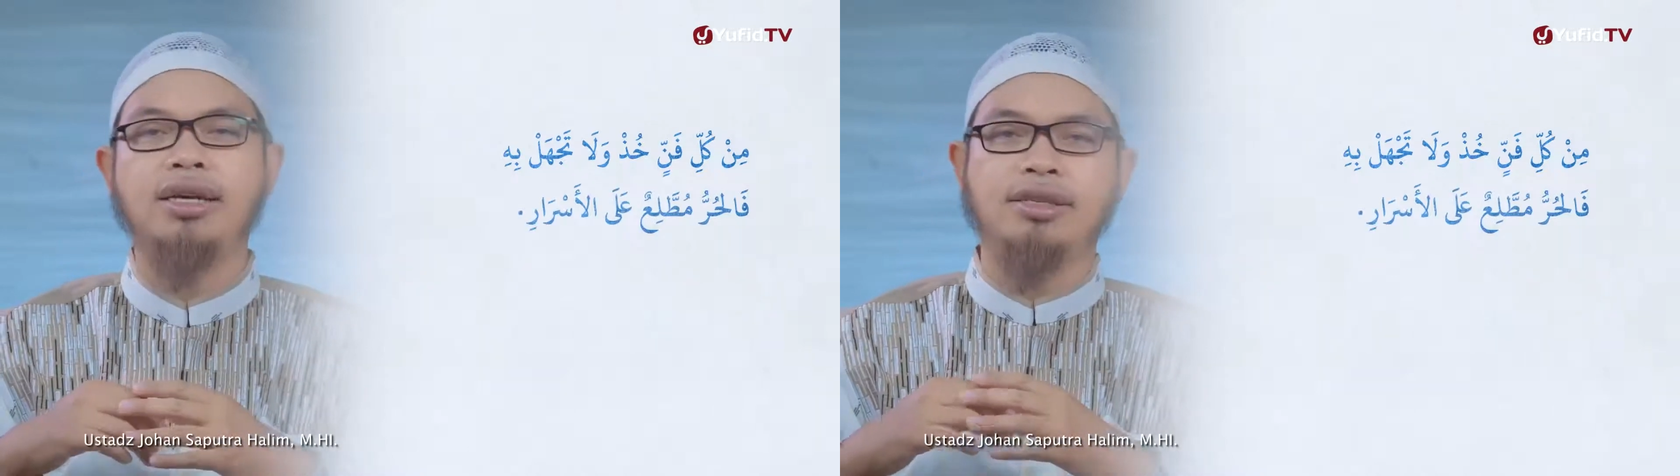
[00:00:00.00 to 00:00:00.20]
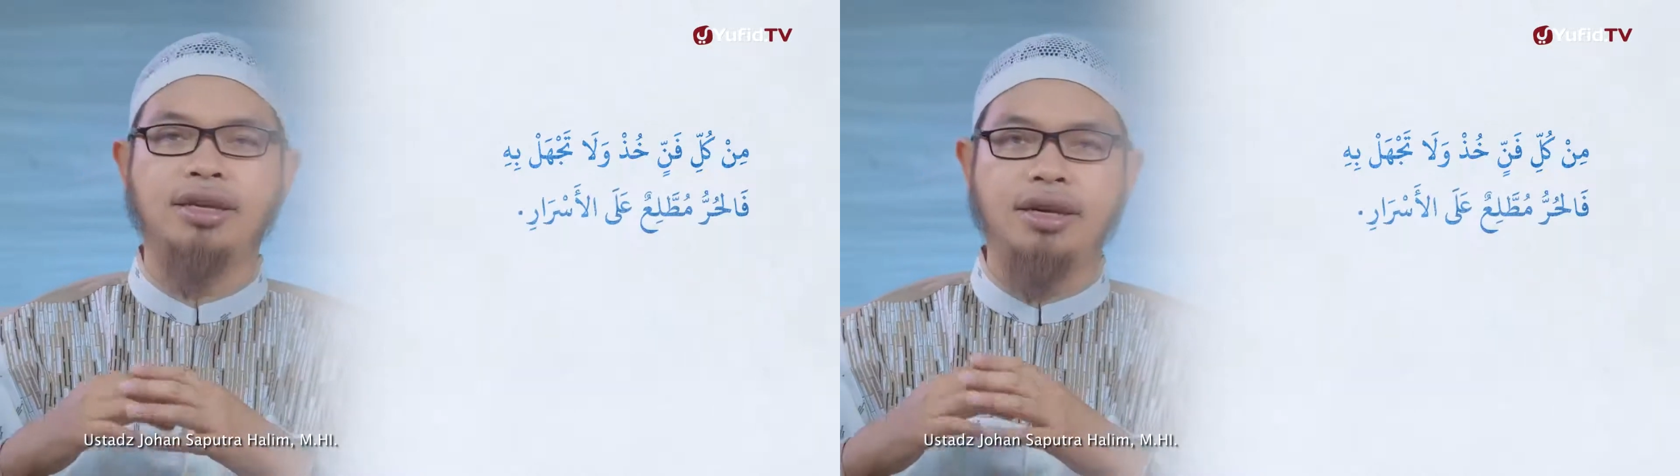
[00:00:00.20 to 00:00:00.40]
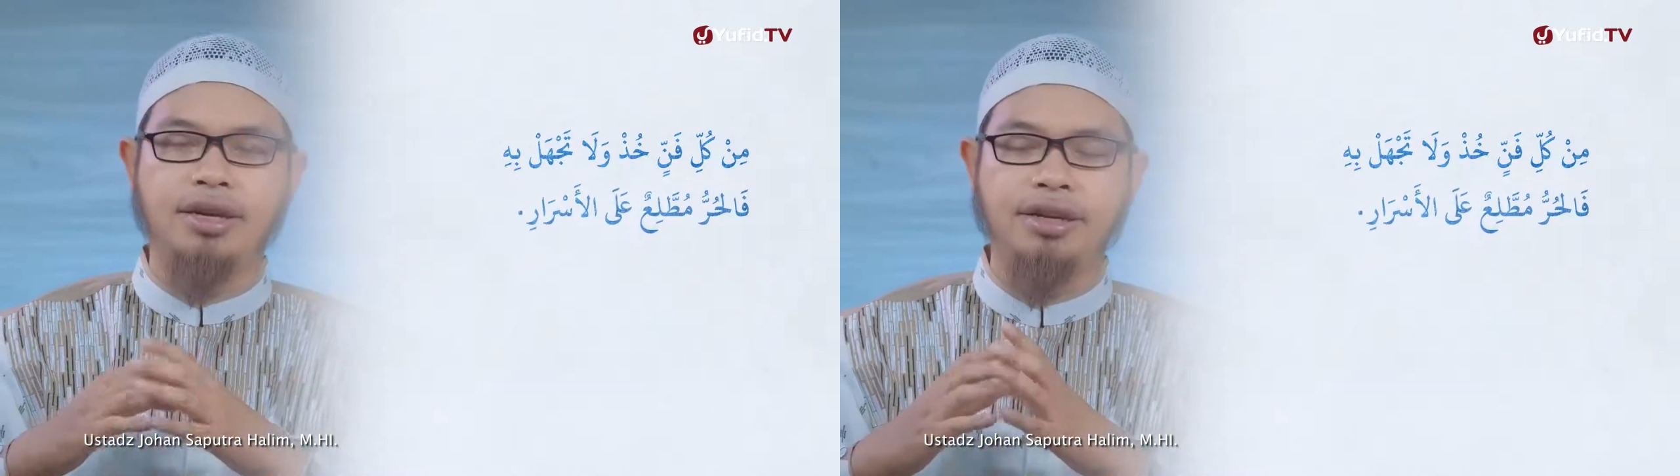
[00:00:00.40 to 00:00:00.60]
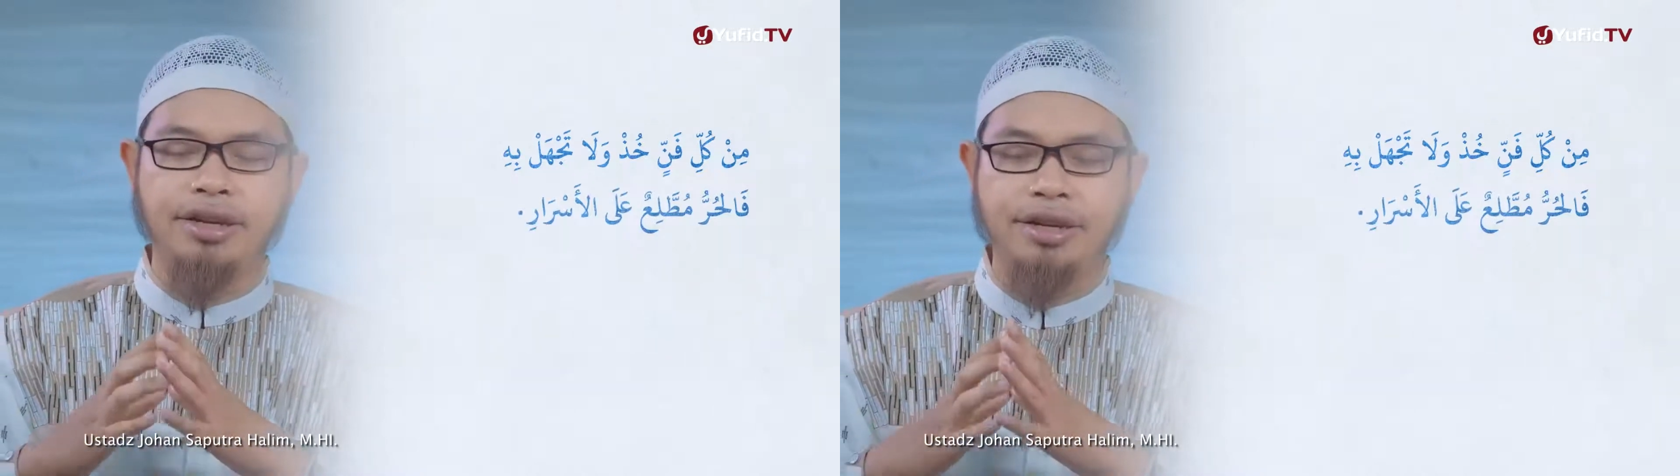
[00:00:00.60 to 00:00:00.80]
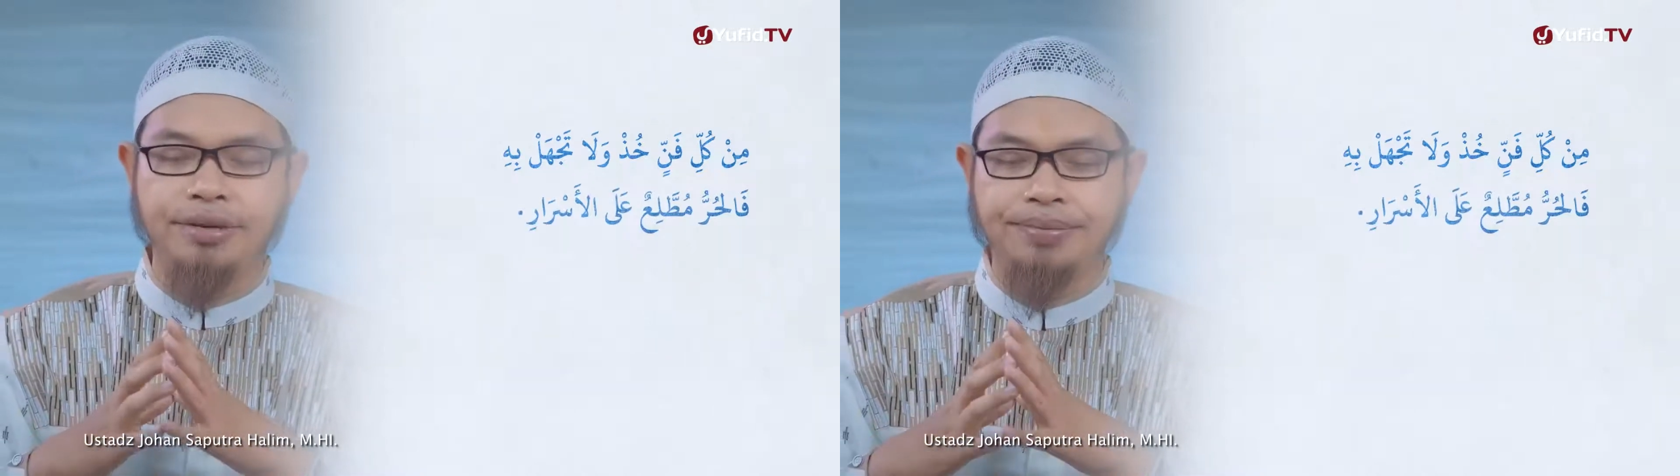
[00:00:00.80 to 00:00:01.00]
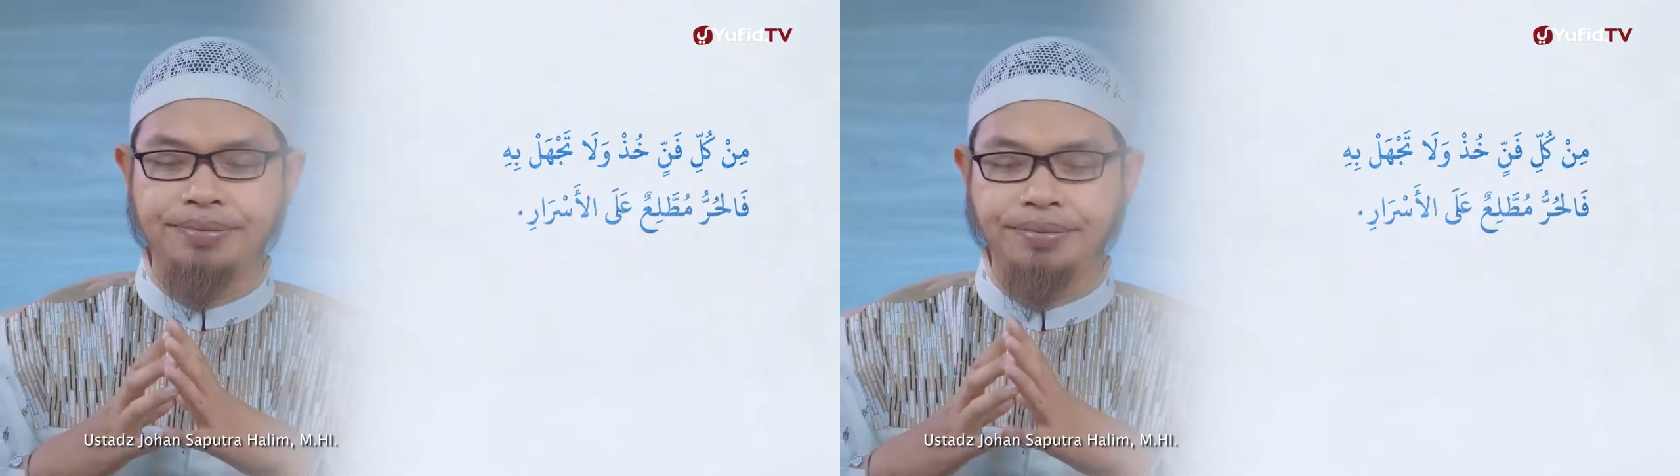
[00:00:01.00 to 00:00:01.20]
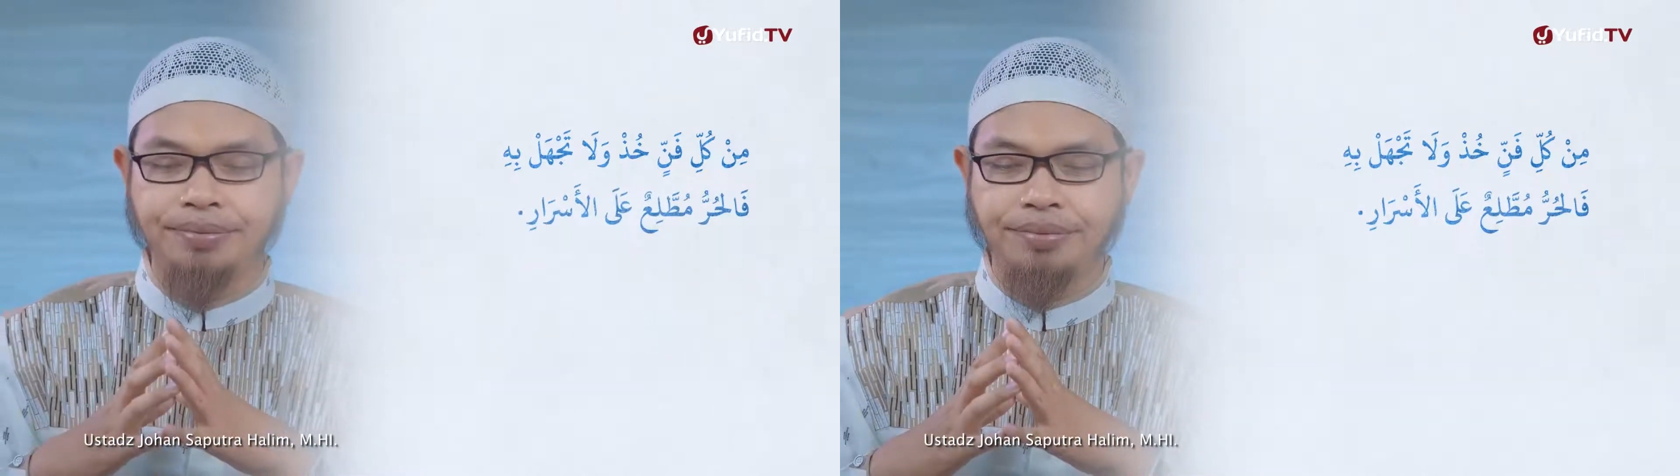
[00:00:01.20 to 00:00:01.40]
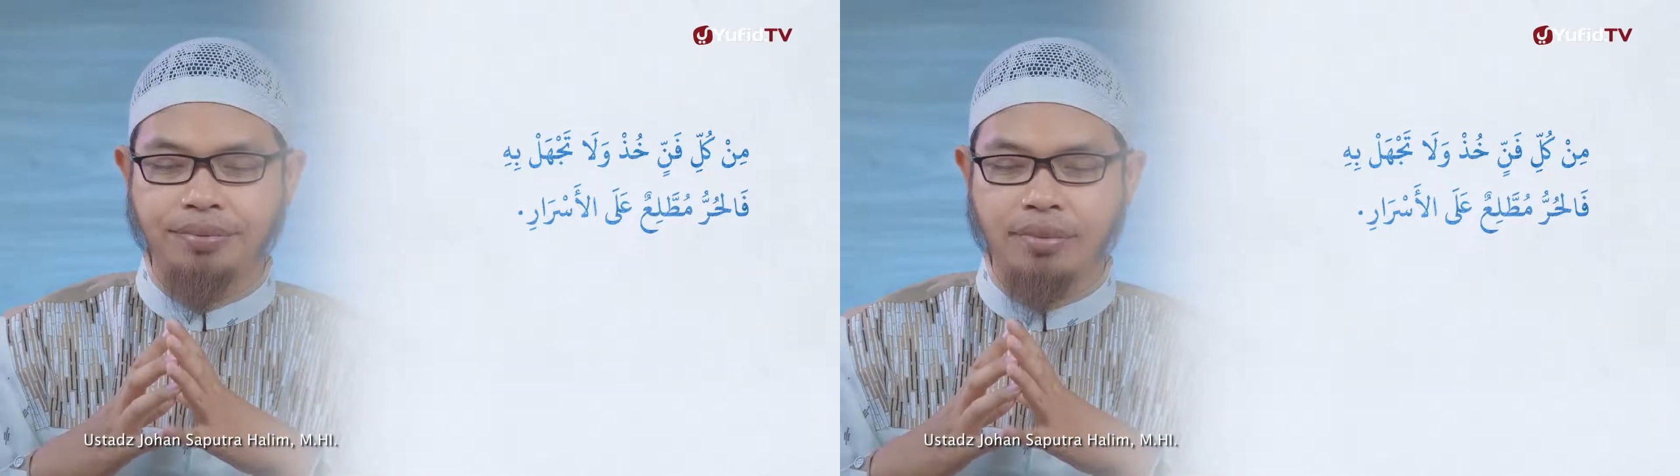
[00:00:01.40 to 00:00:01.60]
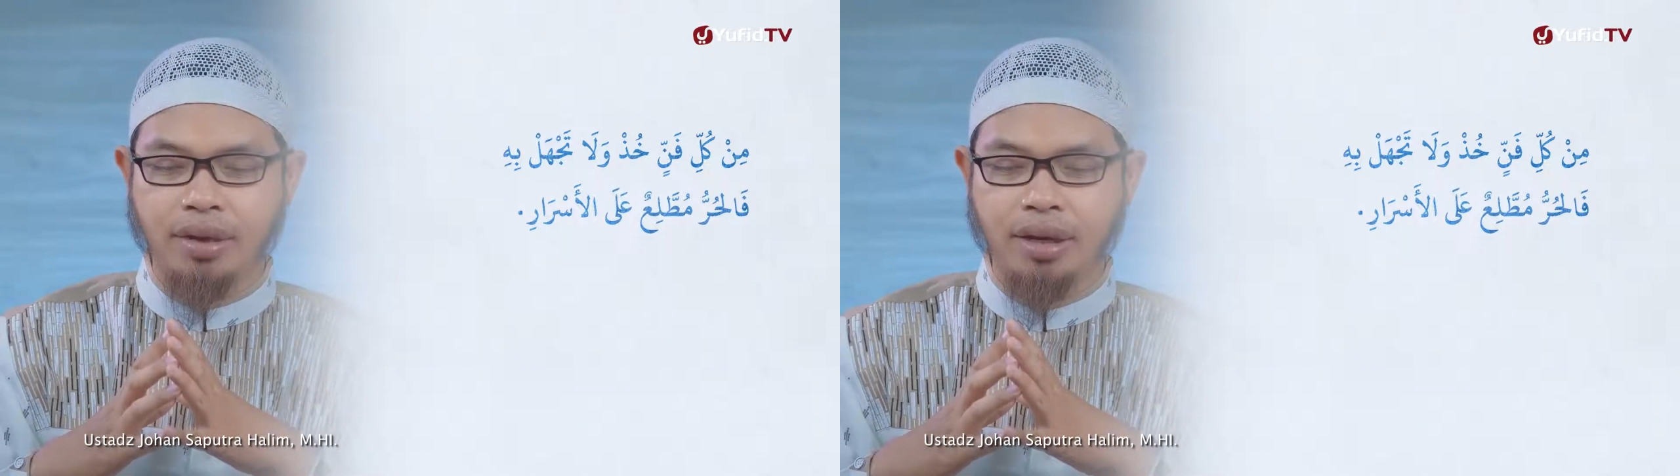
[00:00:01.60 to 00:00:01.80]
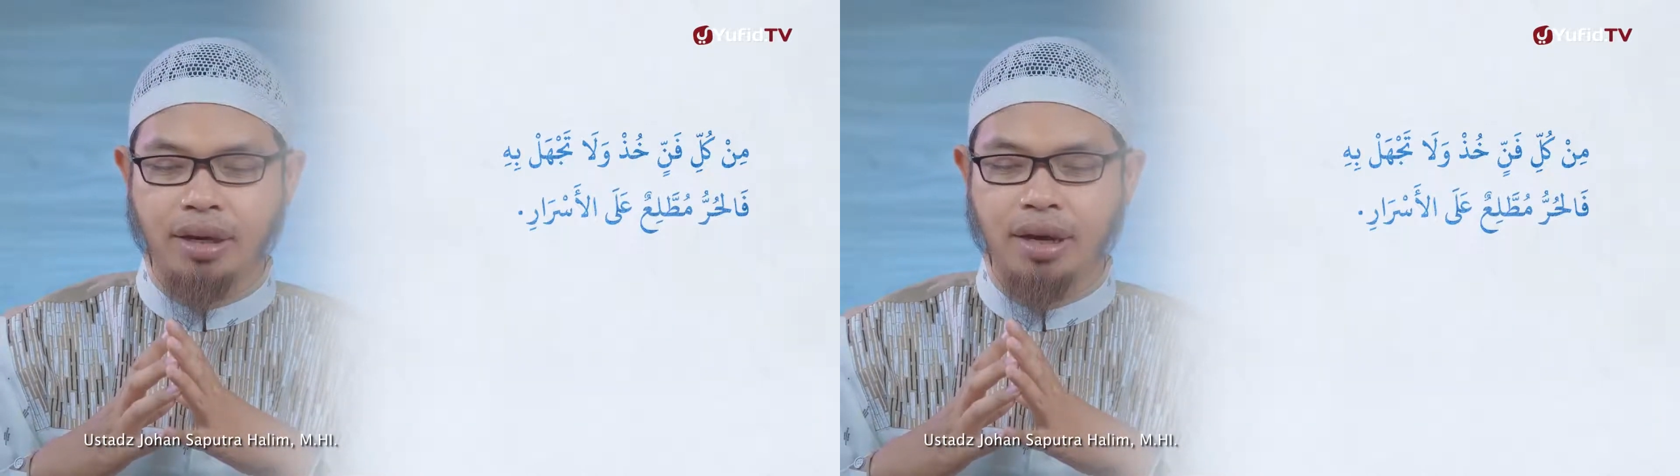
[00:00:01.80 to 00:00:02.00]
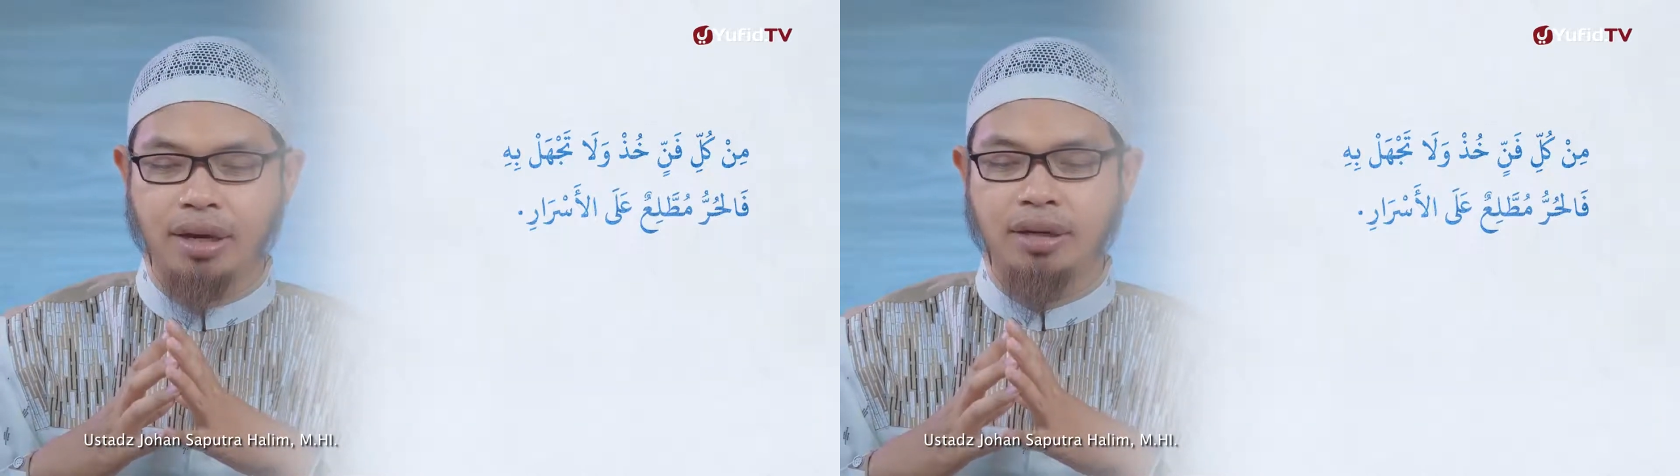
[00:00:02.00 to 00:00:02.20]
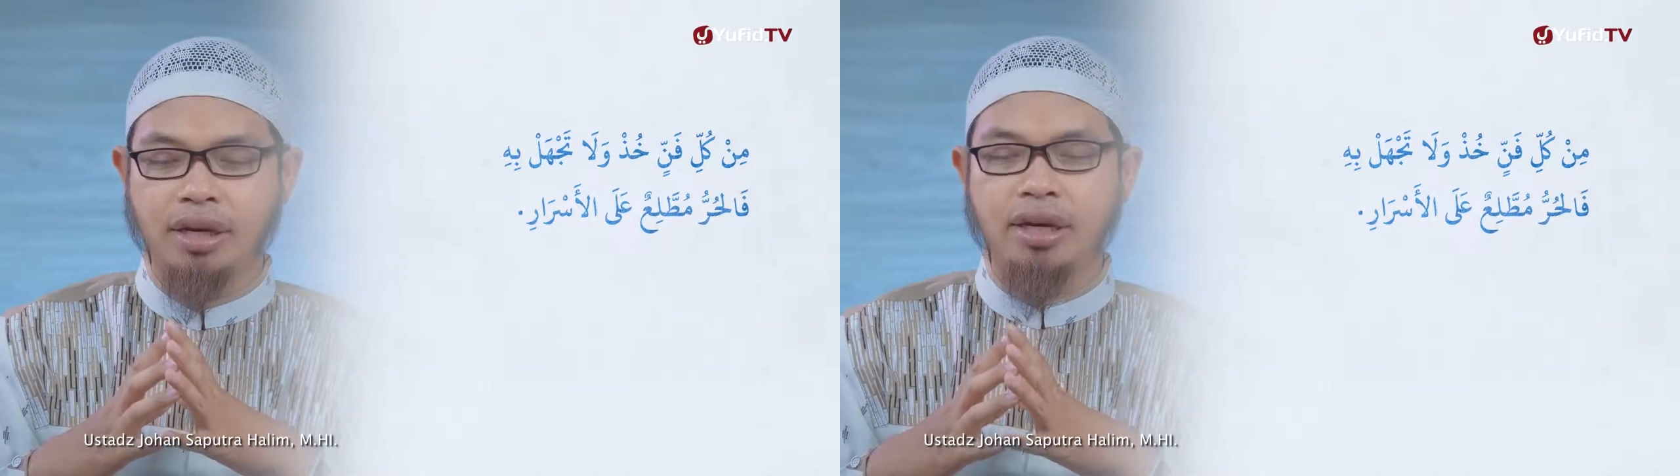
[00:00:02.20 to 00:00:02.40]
al-asrari Ya.